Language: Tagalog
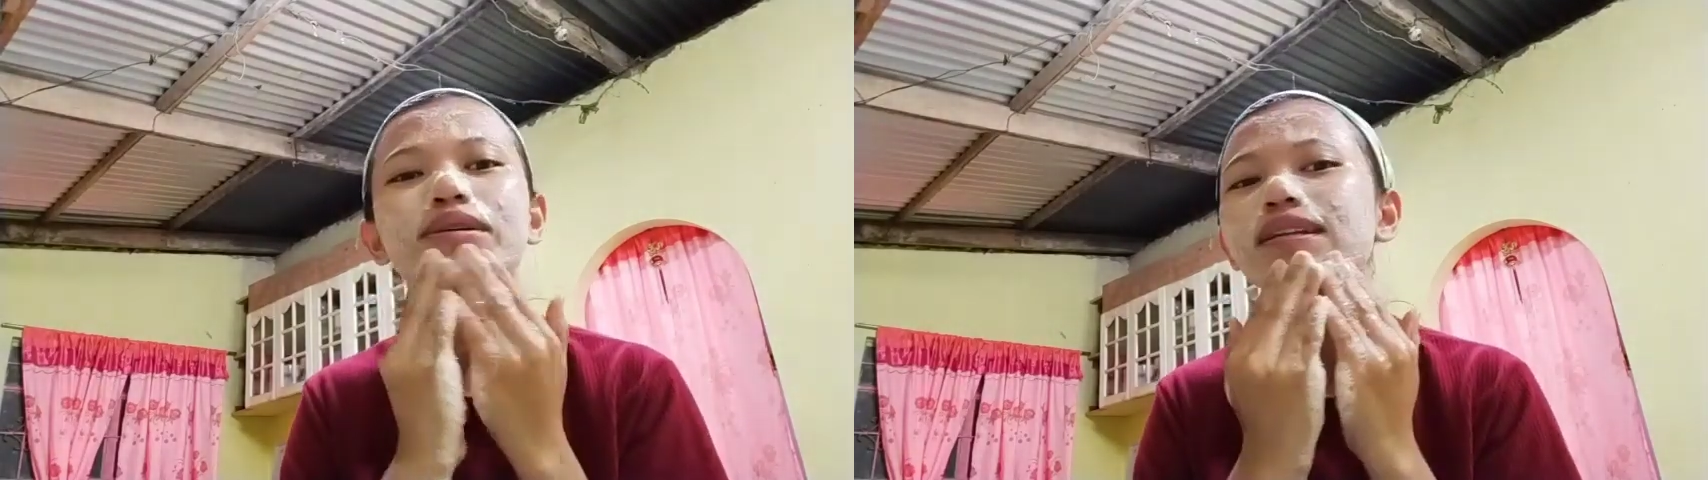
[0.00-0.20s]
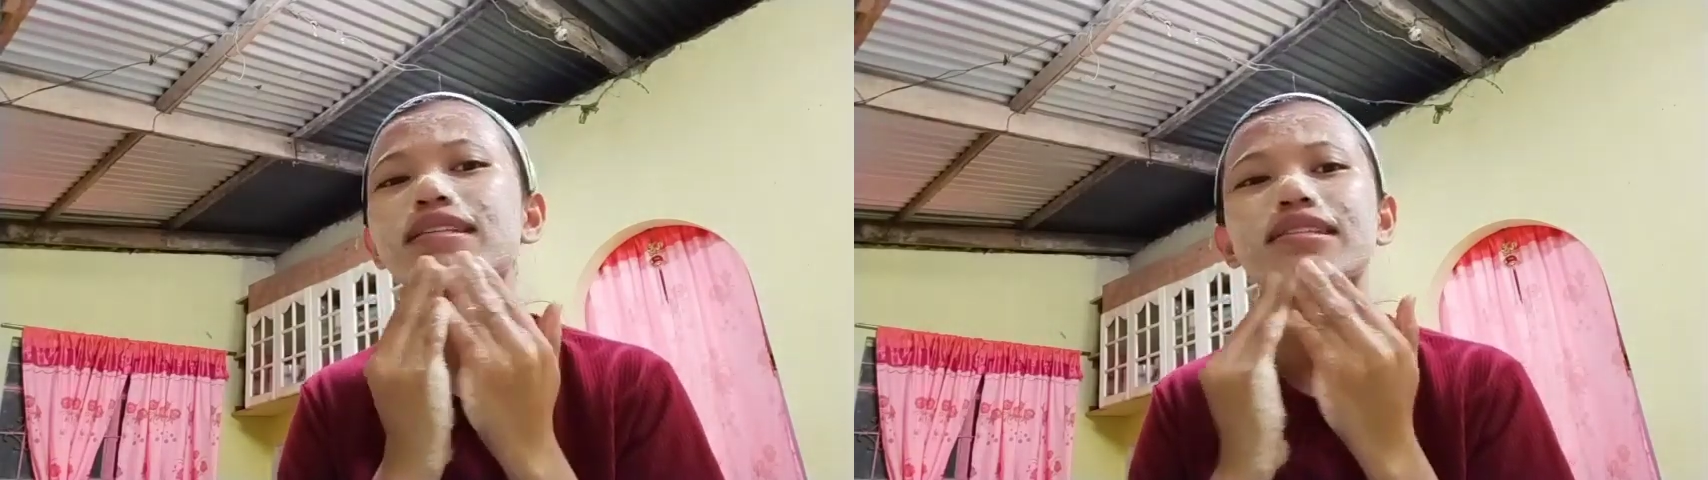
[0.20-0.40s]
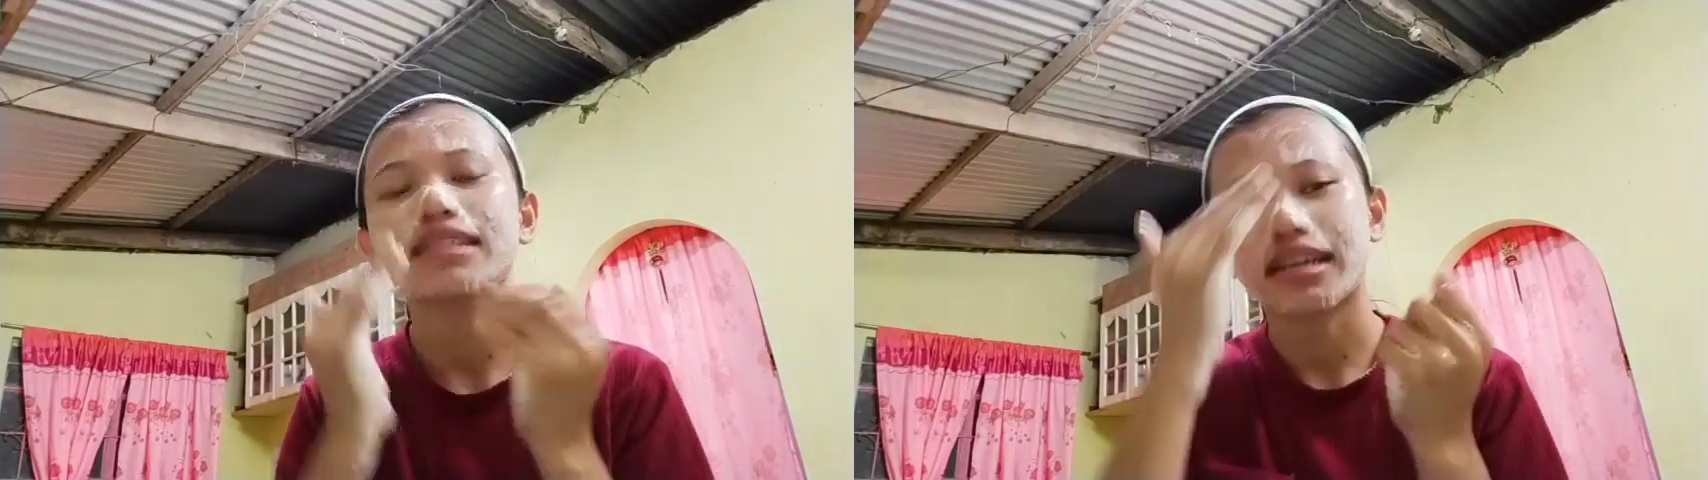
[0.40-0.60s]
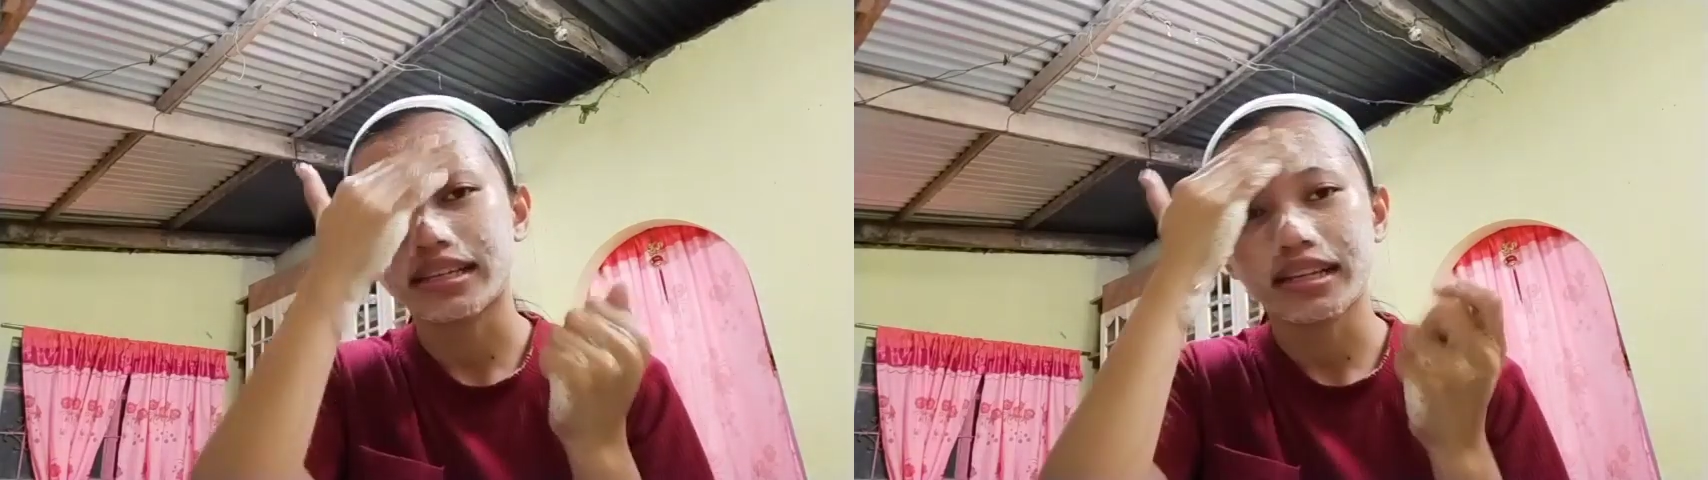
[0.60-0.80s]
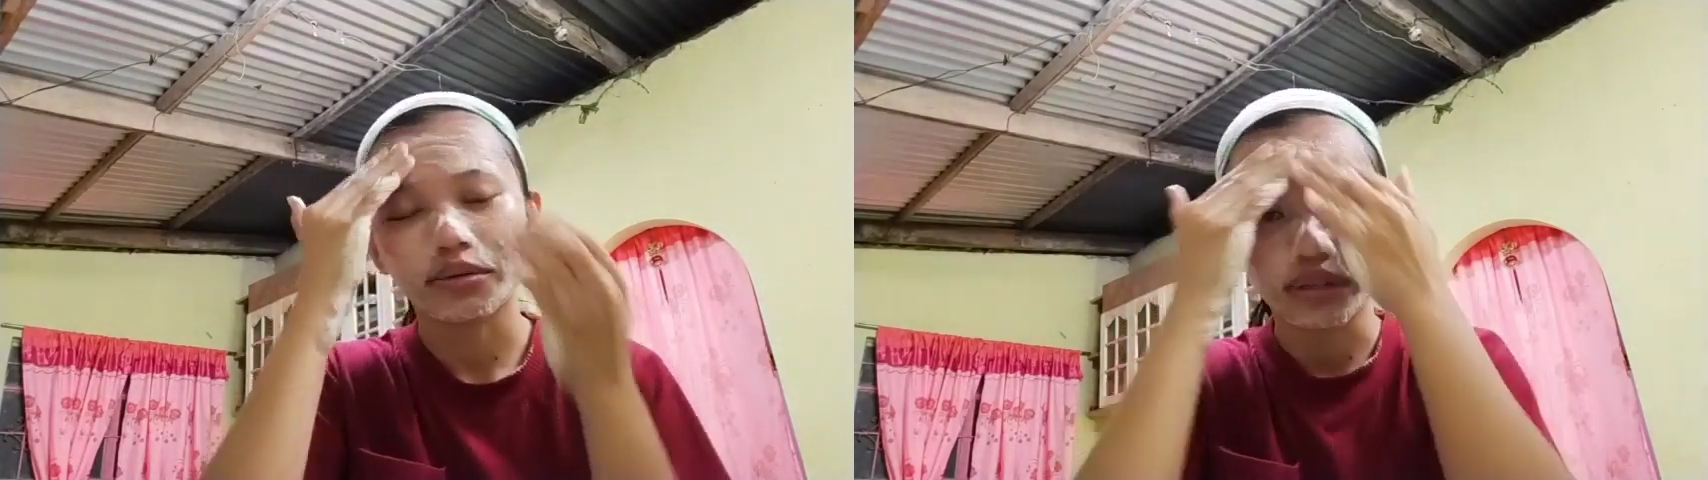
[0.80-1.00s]
Pero, let's
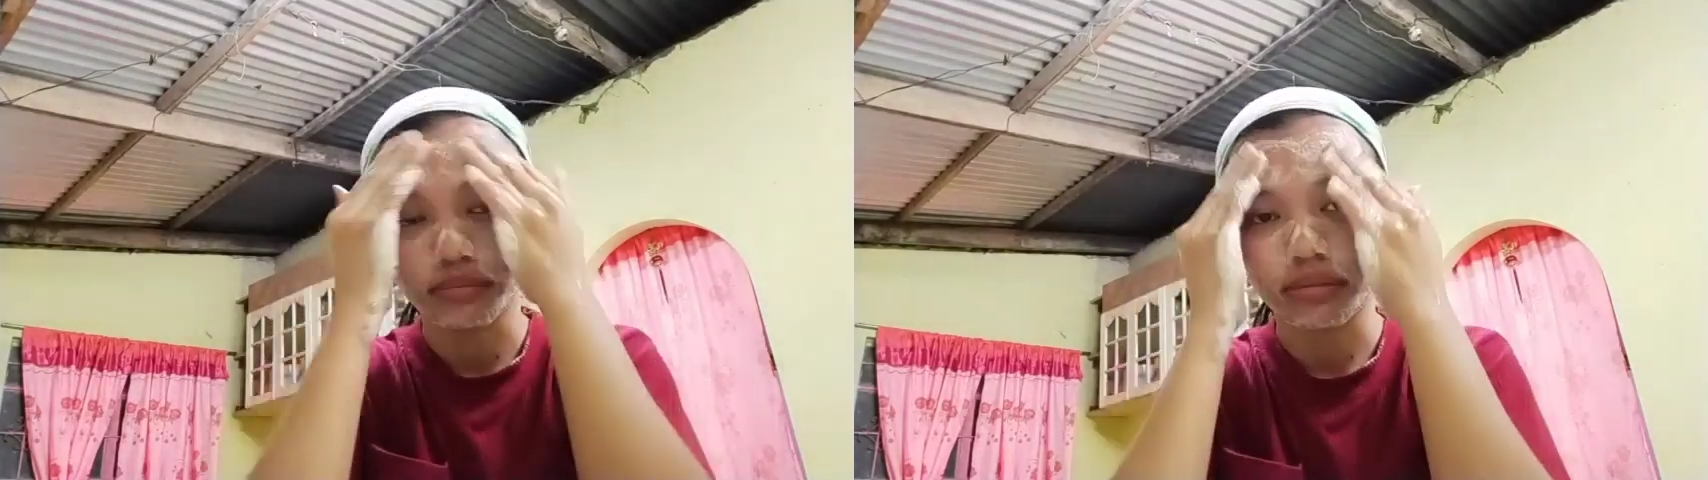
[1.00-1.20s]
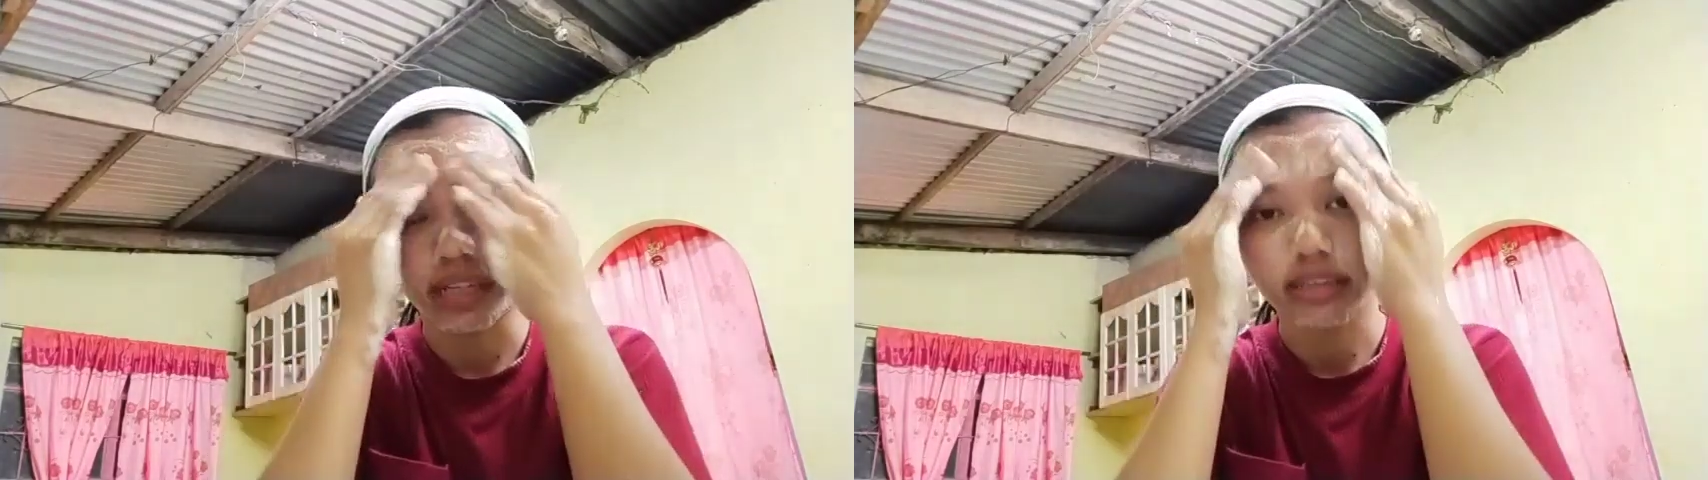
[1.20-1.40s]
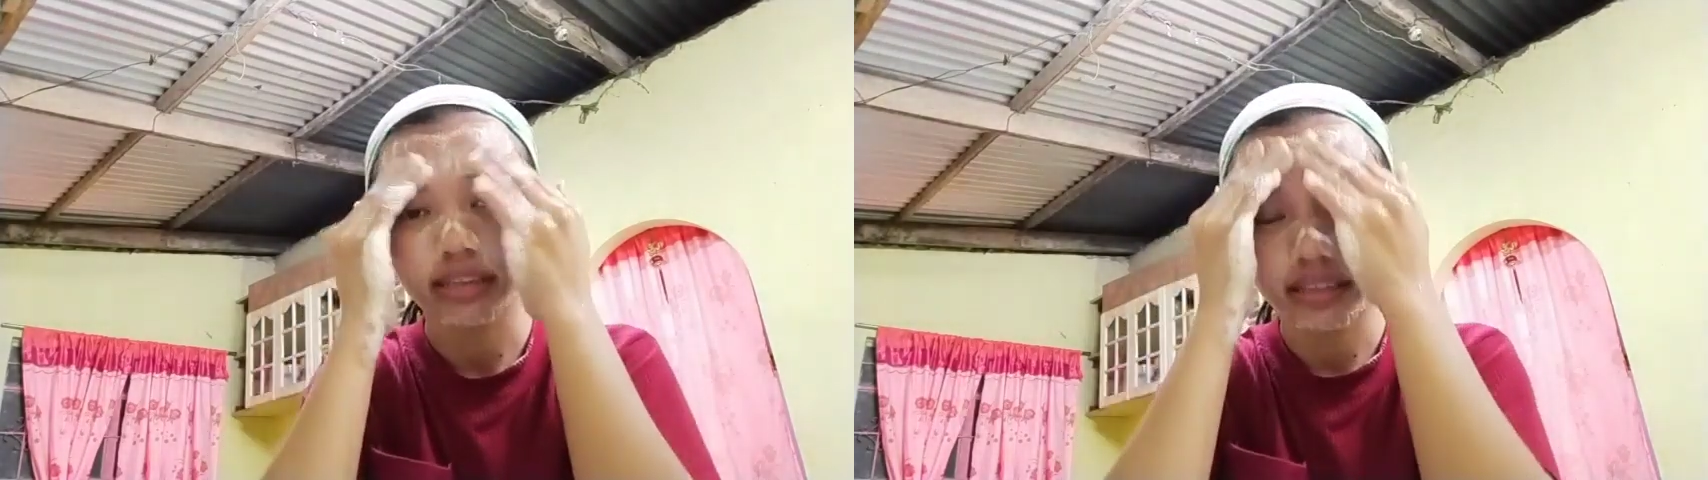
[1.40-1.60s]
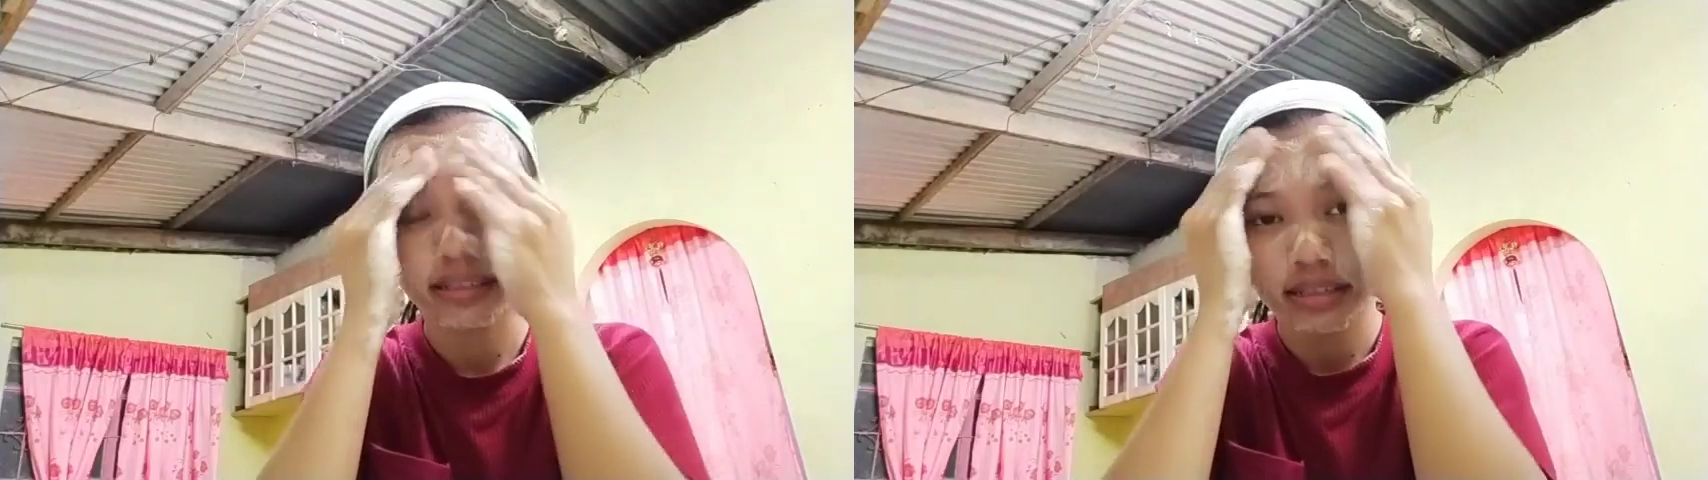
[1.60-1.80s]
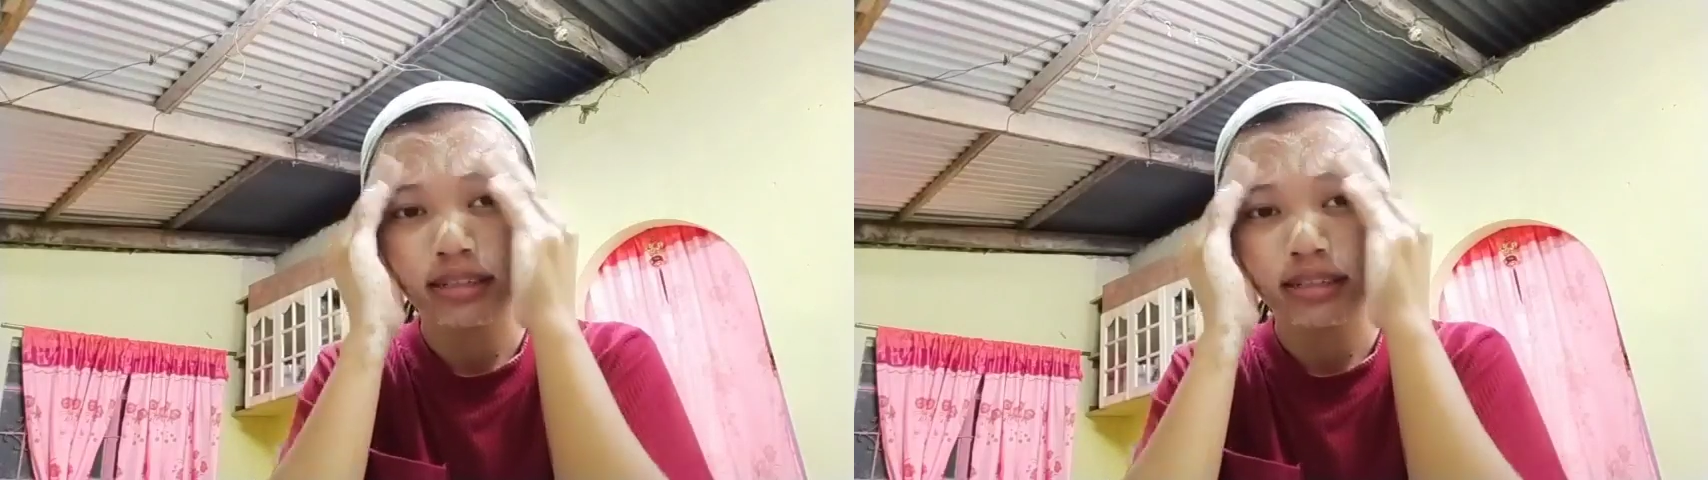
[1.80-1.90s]
try na 1 minute.